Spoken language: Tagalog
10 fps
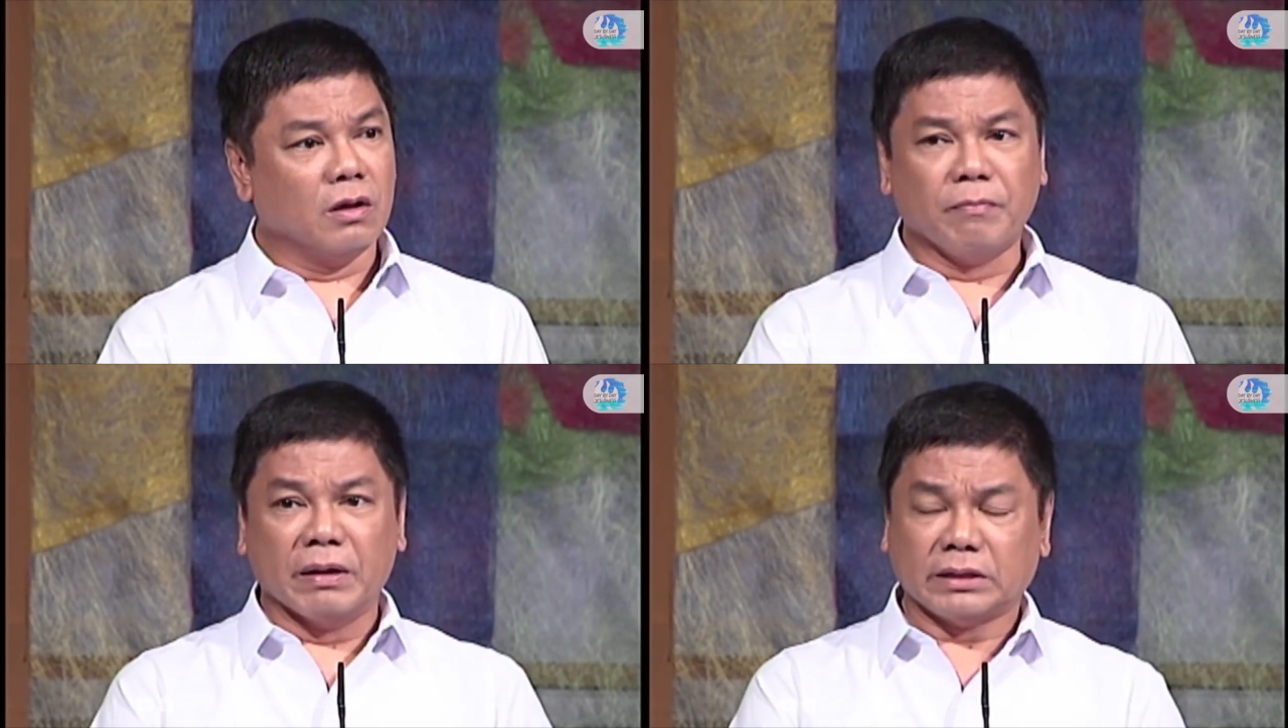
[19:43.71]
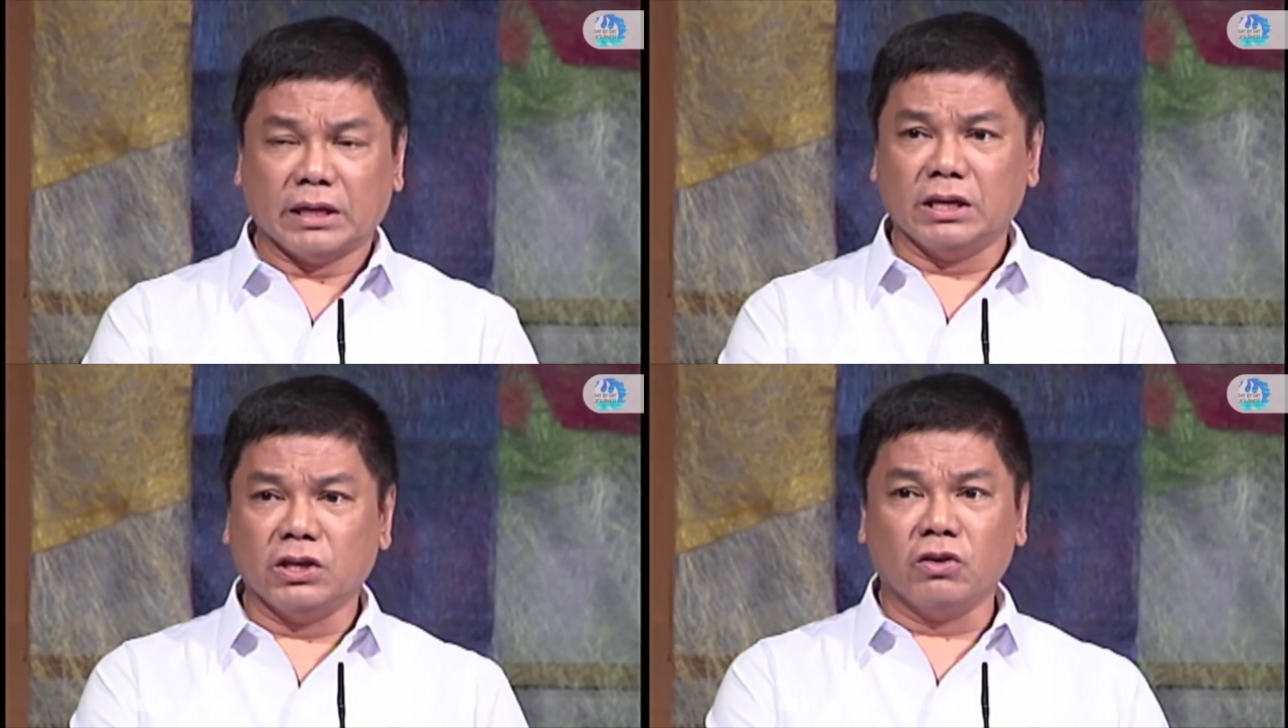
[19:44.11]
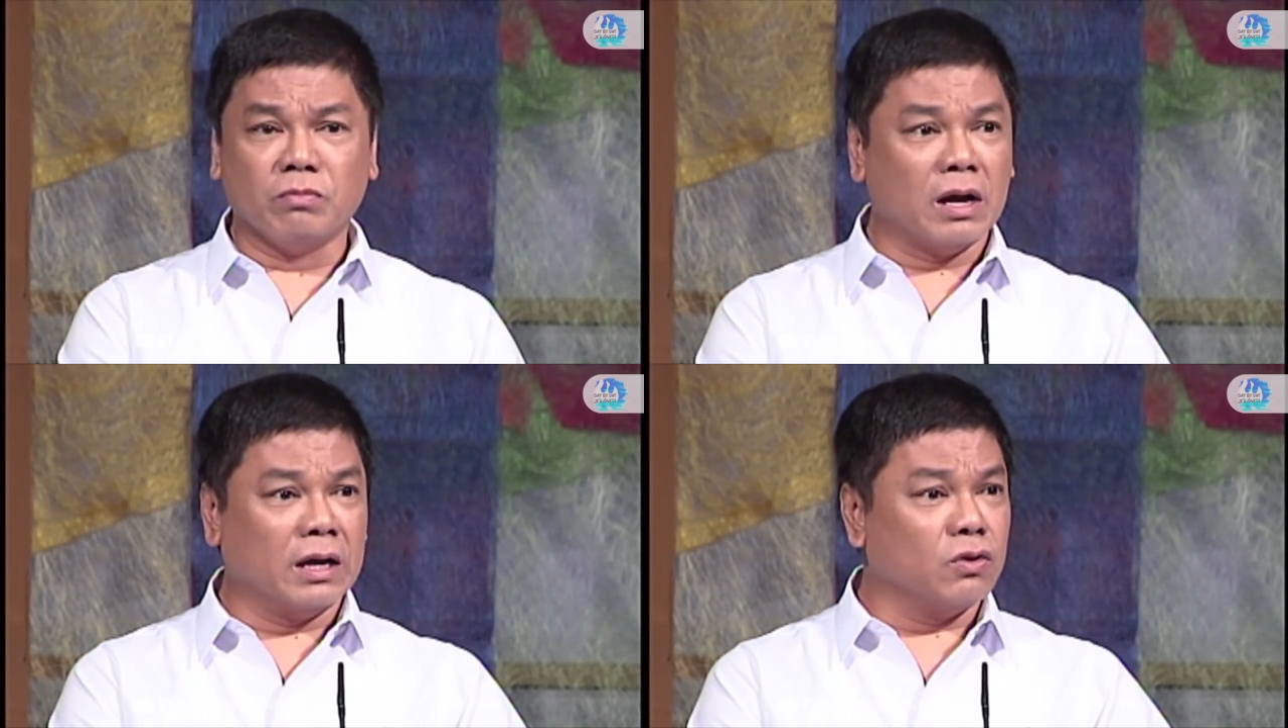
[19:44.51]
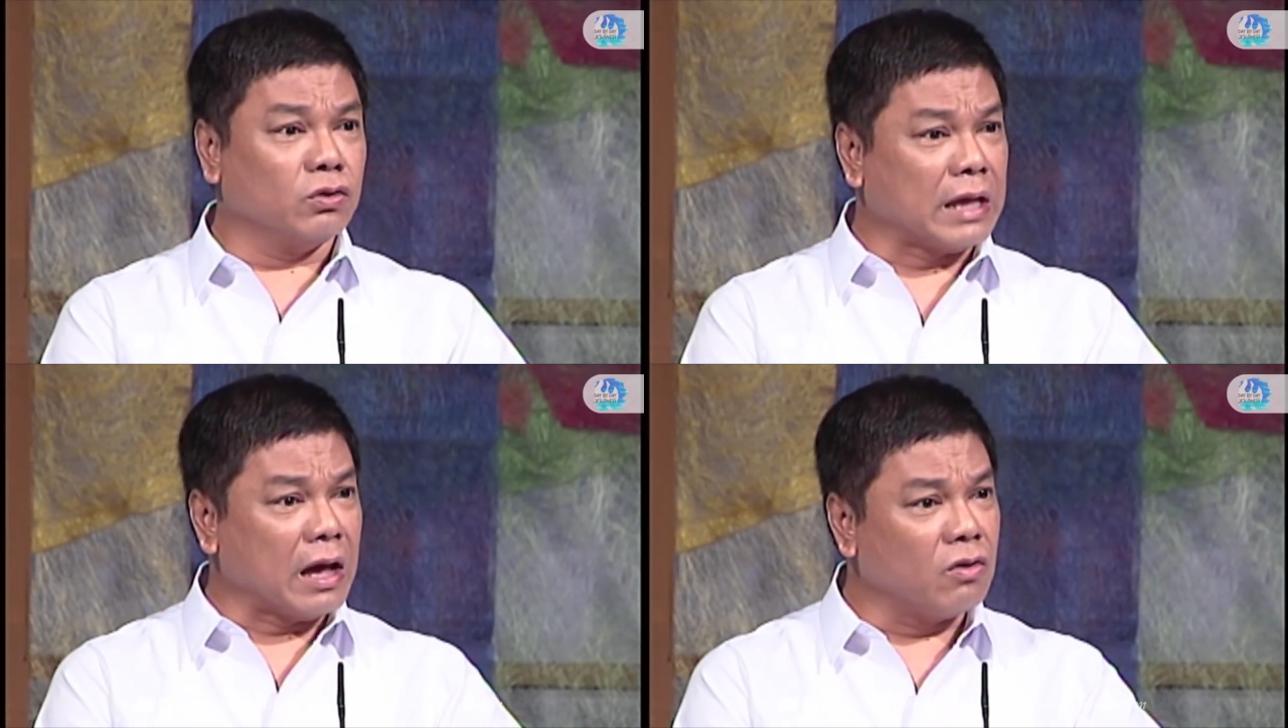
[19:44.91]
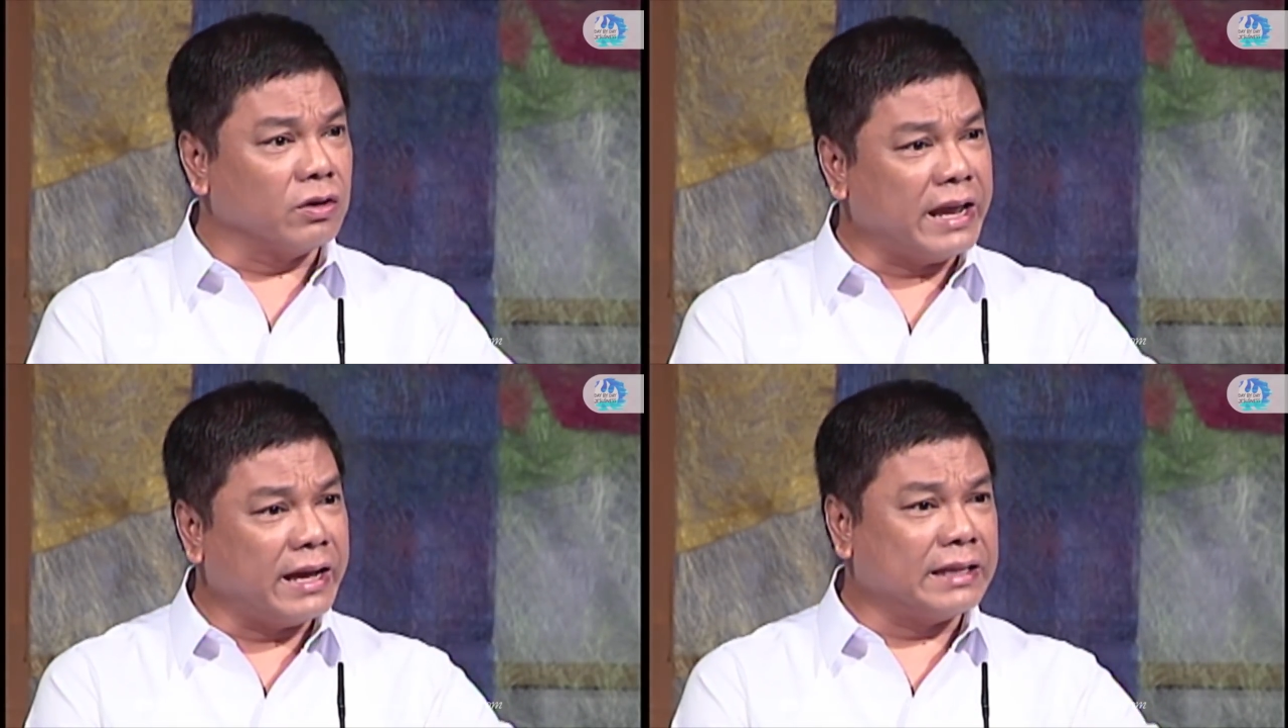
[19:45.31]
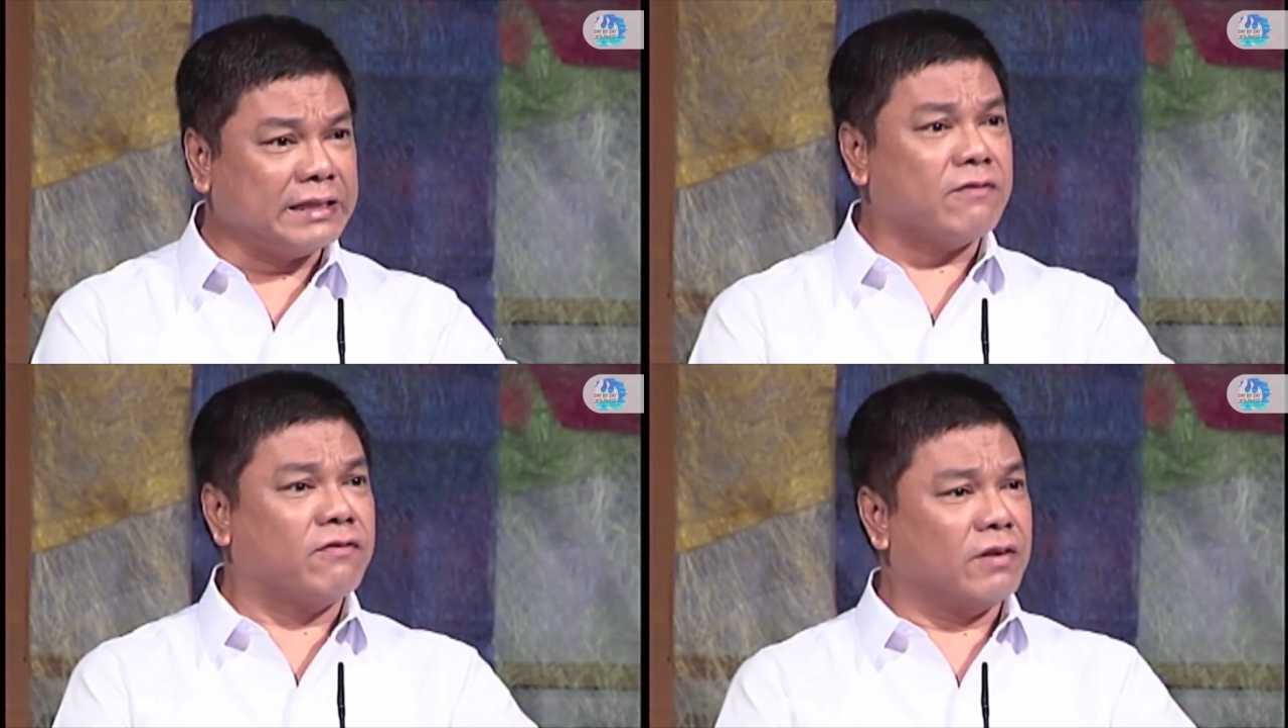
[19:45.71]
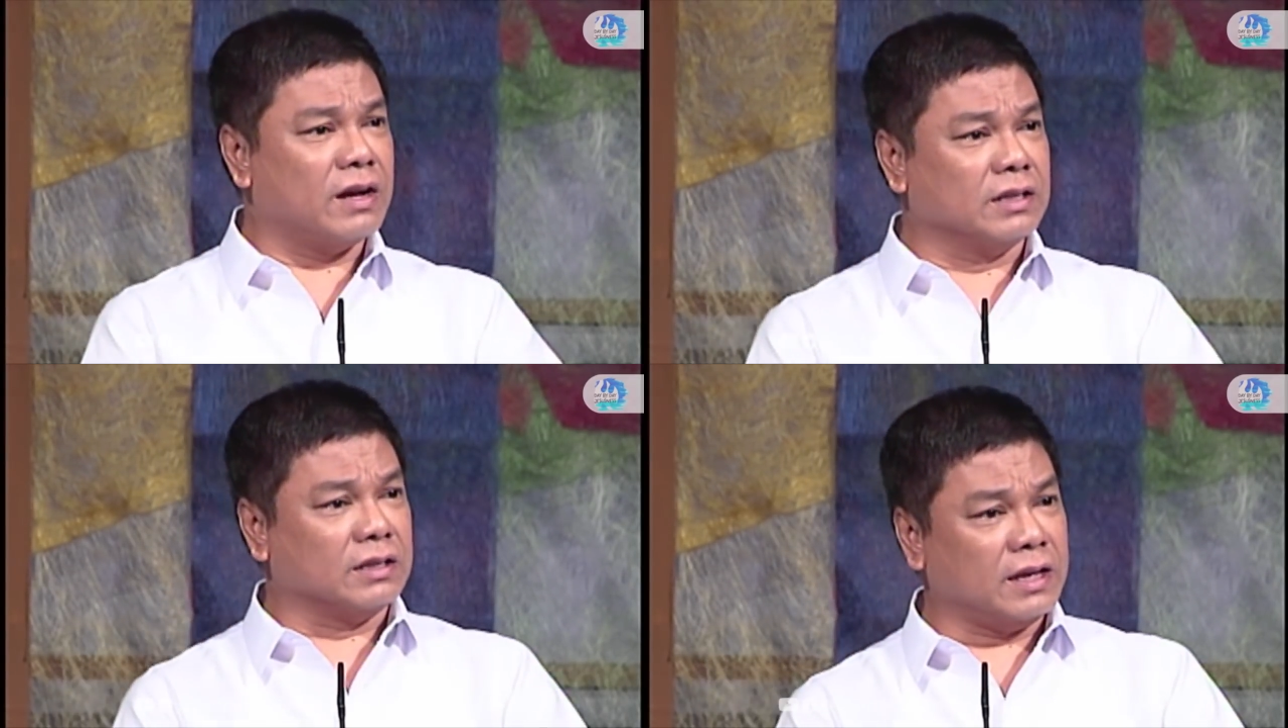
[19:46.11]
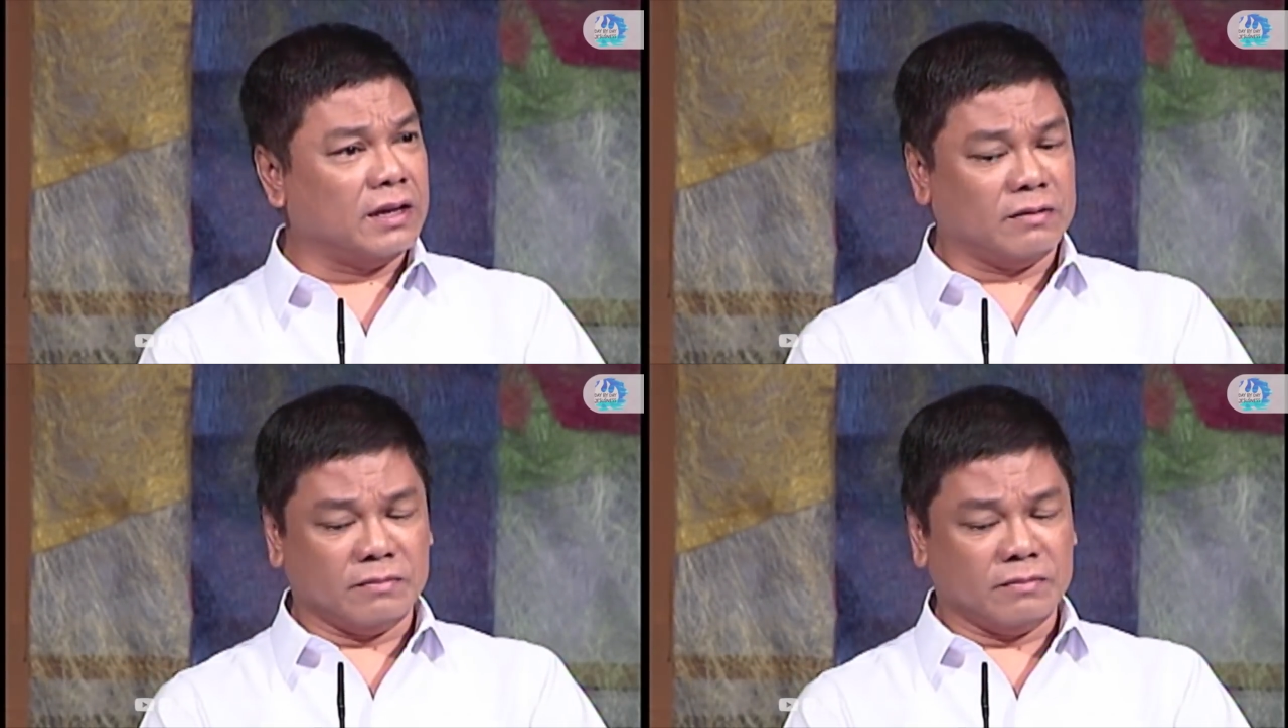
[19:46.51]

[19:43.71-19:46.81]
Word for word: Bantayan niyo yung mga ganong tao. Negative ang dating.